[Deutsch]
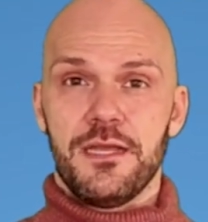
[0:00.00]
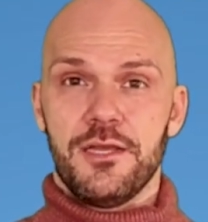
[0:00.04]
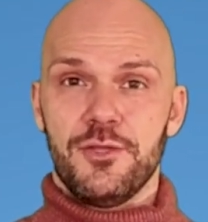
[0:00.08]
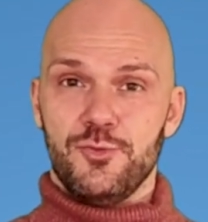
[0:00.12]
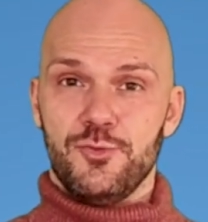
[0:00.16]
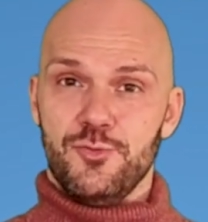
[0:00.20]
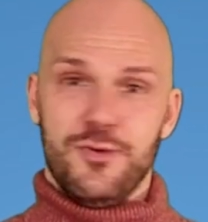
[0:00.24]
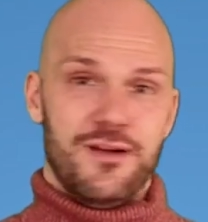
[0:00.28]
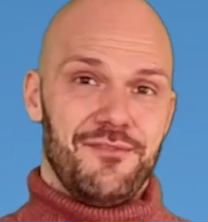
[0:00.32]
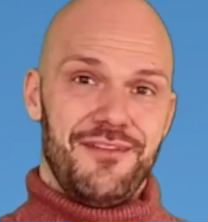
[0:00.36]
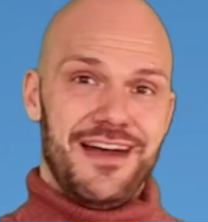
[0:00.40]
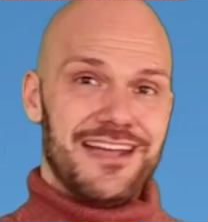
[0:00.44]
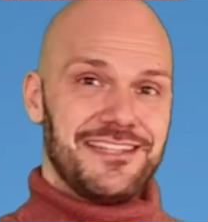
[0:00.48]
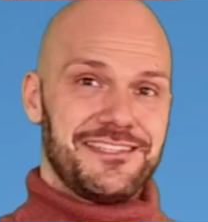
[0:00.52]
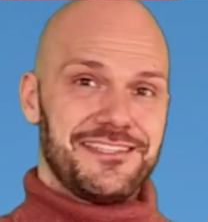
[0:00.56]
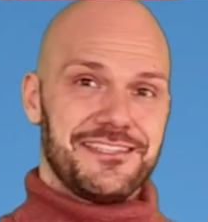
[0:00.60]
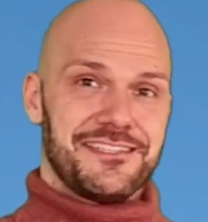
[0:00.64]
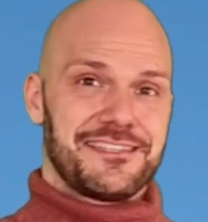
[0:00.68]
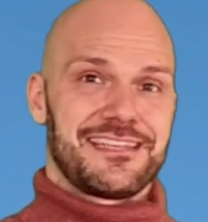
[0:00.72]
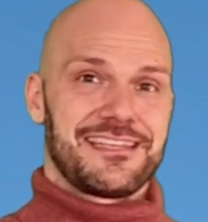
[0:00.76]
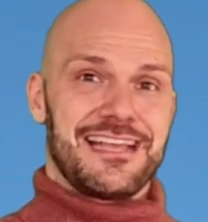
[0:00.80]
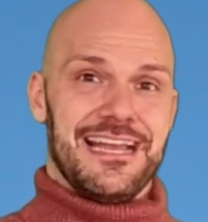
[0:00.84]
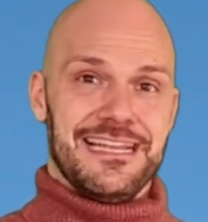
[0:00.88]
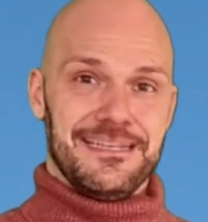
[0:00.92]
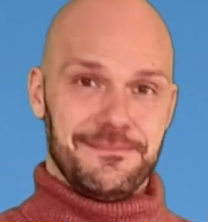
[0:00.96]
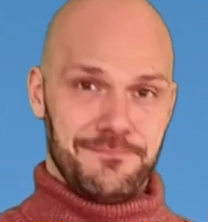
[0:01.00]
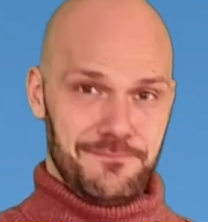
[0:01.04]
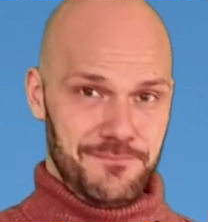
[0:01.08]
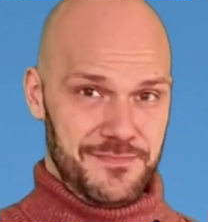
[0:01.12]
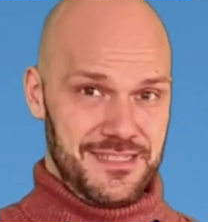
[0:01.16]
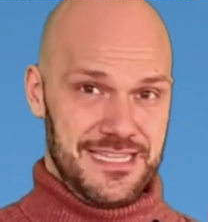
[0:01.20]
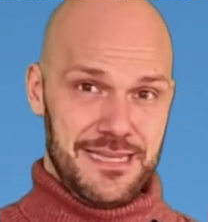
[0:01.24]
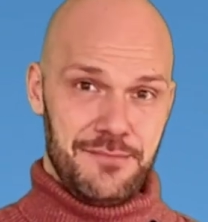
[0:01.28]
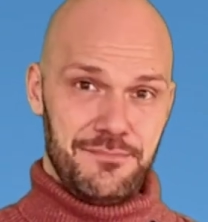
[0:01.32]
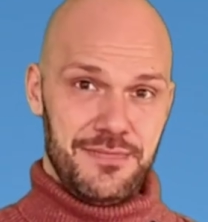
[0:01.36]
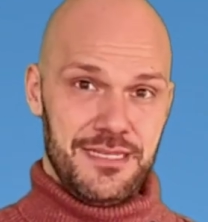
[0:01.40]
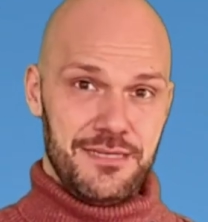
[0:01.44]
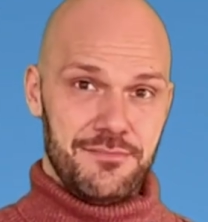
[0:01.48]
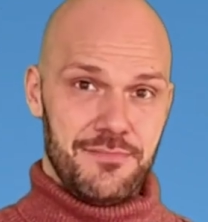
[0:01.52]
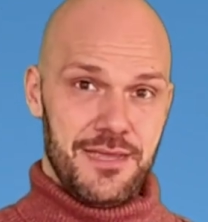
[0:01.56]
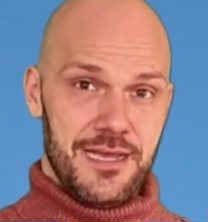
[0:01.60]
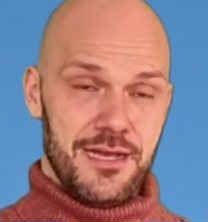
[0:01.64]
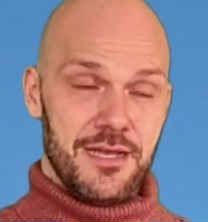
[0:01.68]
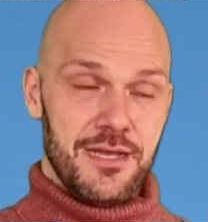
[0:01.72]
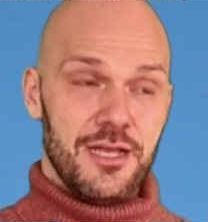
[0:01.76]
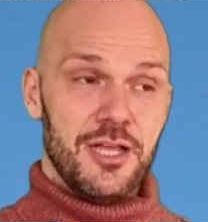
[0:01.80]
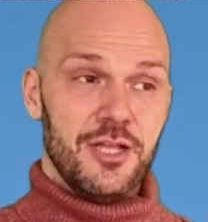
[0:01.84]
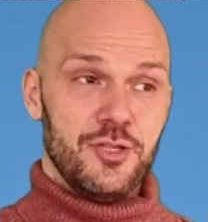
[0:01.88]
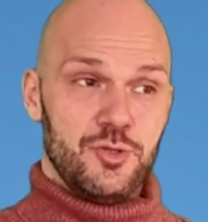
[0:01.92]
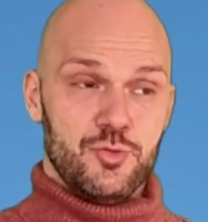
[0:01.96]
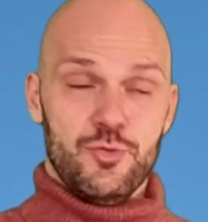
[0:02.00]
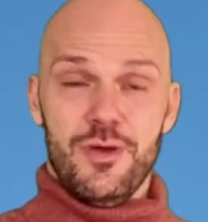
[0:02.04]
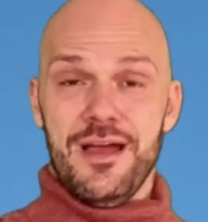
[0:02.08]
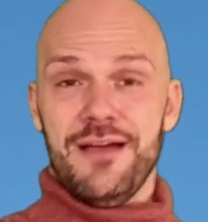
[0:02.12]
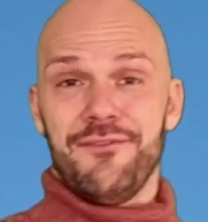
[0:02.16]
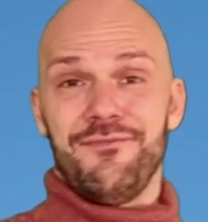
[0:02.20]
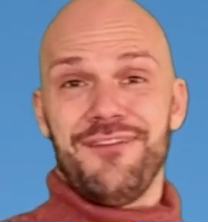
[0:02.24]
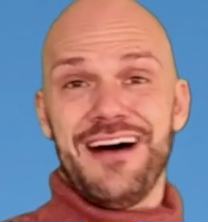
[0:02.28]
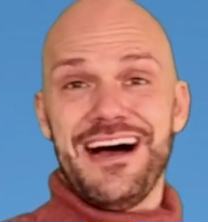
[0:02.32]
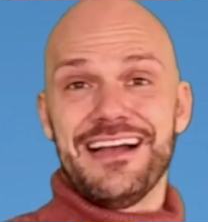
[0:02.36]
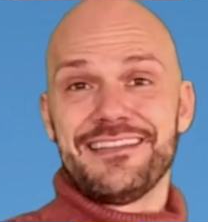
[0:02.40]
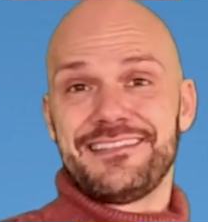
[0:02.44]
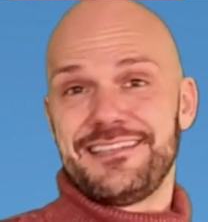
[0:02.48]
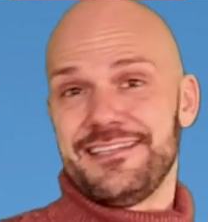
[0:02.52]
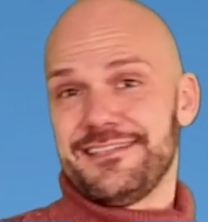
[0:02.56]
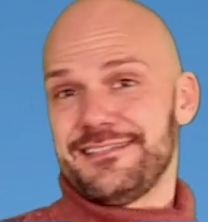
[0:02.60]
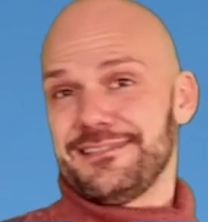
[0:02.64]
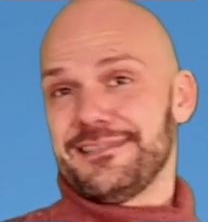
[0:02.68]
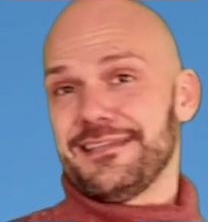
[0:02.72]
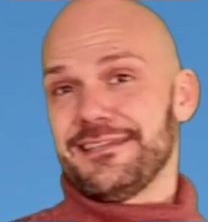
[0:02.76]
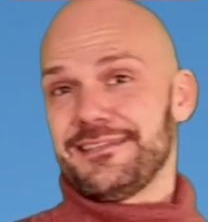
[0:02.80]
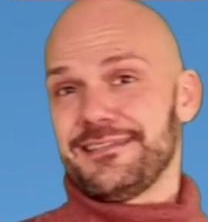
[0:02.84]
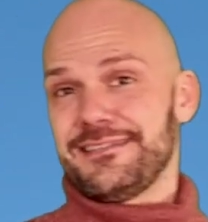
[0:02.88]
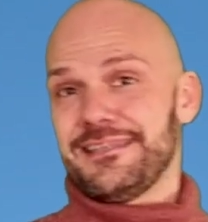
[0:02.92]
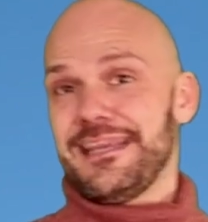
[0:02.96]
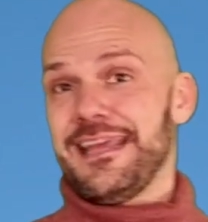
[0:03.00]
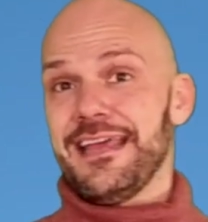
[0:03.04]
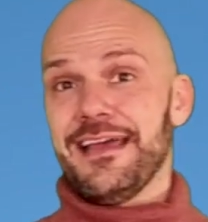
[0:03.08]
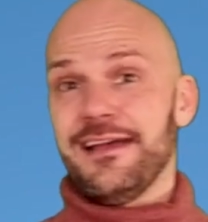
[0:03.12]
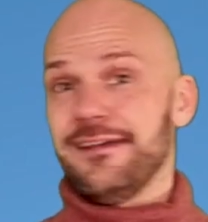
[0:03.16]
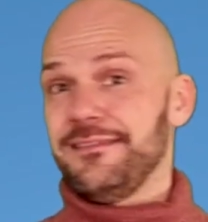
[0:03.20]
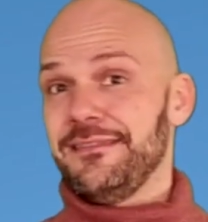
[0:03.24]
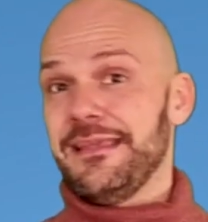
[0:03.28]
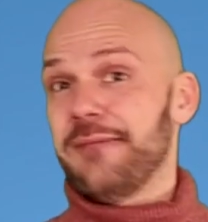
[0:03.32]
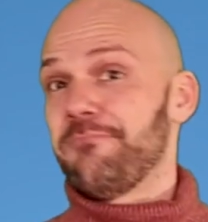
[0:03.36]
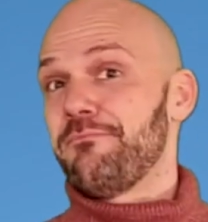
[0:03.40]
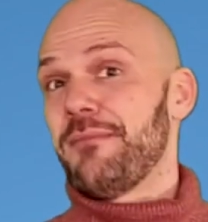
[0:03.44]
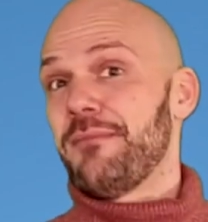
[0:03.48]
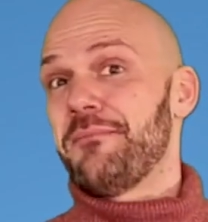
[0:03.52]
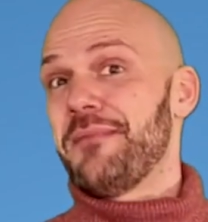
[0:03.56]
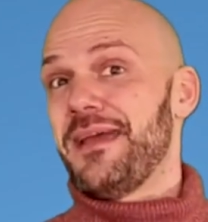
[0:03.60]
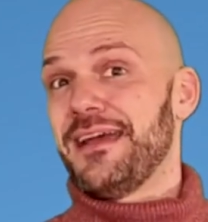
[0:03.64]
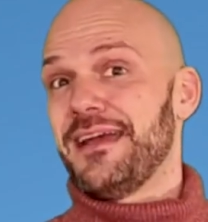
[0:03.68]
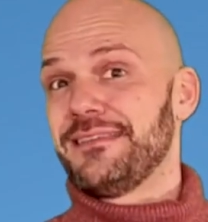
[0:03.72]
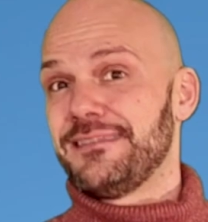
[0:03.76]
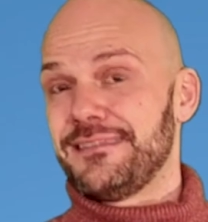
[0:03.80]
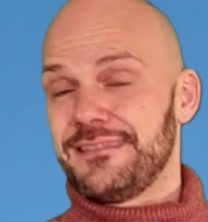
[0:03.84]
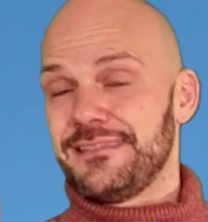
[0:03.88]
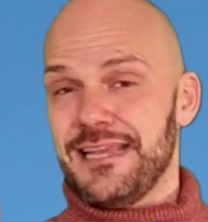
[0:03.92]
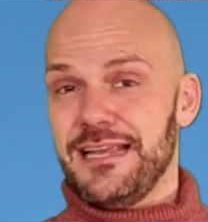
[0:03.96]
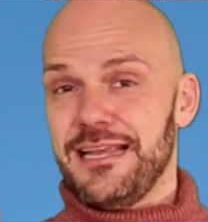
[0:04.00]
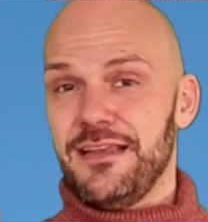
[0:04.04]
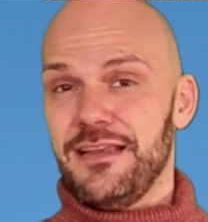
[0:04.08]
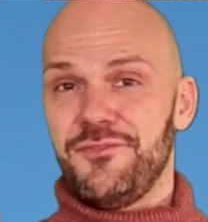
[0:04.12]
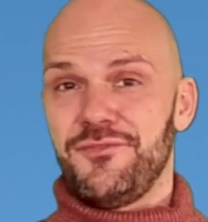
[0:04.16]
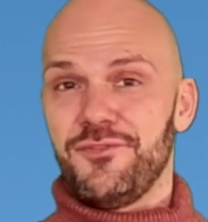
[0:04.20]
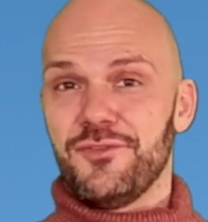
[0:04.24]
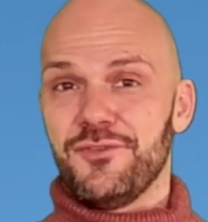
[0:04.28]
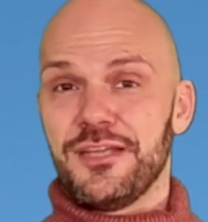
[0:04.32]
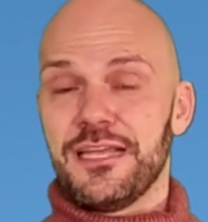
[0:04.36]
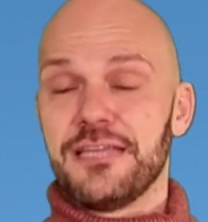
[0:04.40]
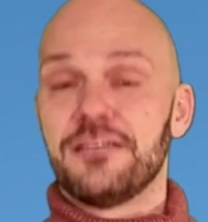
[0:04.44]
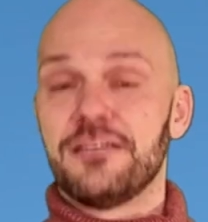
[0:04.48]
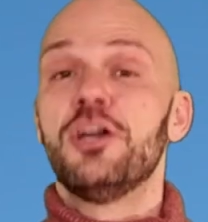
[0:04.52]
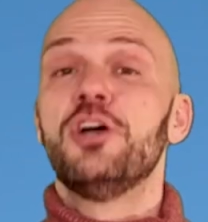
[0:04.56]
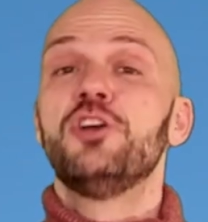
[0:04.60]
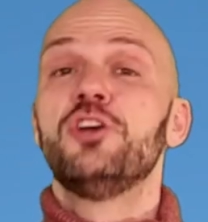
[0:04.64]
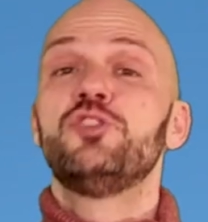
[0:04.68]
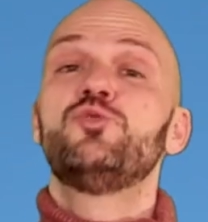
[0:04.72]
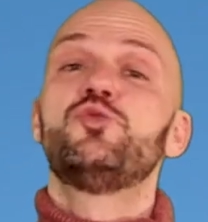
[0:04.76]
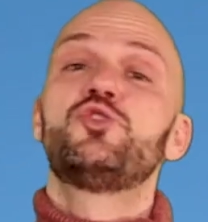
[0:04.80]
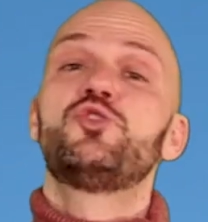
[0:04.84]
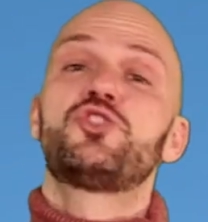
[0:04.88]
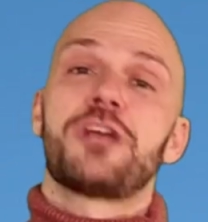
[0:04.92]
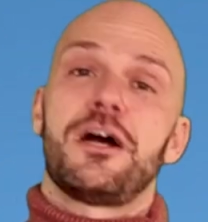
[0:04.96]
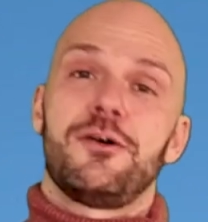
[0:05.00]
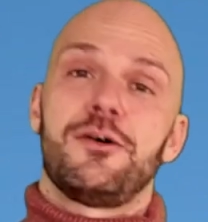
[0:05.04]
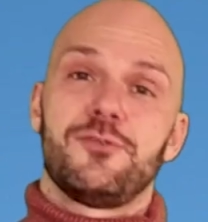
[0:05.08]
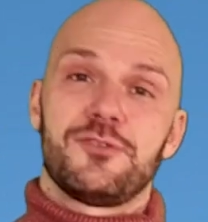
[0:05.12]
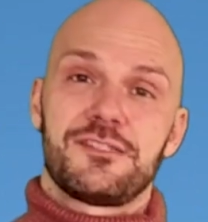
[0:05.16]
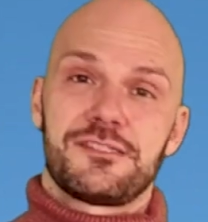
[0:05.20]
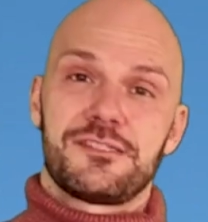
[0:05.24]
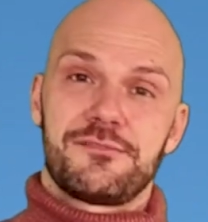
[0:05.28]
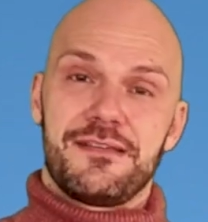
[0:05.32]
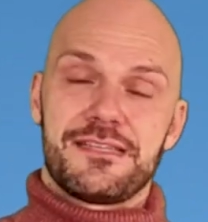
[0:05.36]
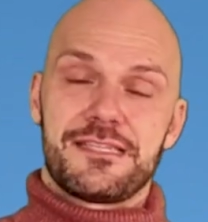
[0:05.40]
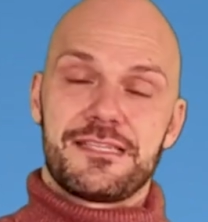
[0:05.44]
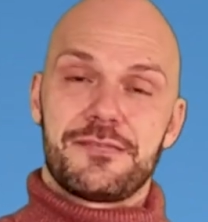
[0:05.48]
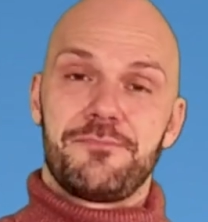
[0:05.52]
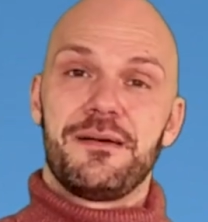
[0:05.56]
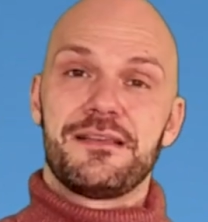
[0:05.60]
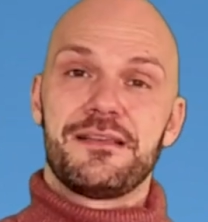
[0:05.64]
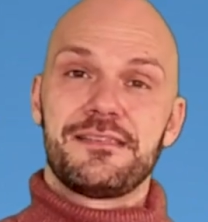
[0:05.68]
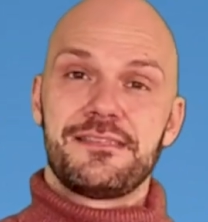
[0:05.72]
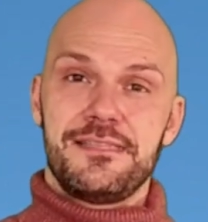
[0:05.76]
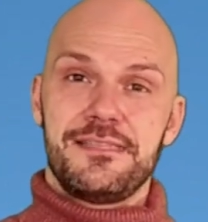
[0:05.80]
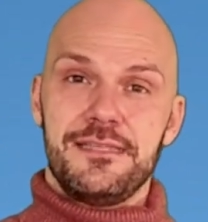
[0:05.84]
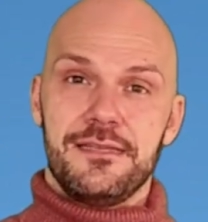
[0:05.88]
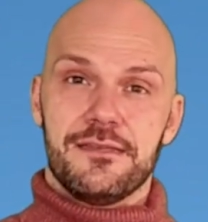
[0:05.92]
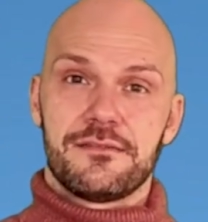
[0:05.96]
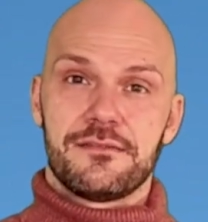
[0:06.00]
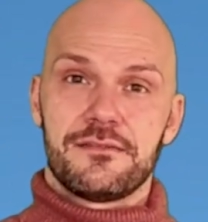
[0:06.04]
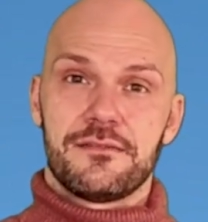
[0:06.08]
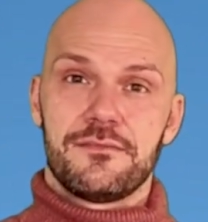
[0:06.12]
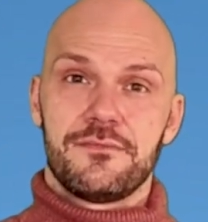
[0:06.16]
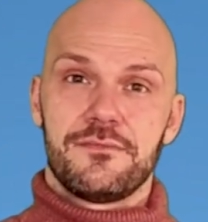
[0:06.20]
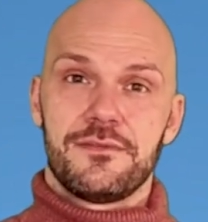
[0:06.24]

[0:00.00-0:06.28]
Du erwartest keinen Termin mehr. Du erwartest, dass er nicht mal mehr ans Telefon geht. Du schaust, was passiert.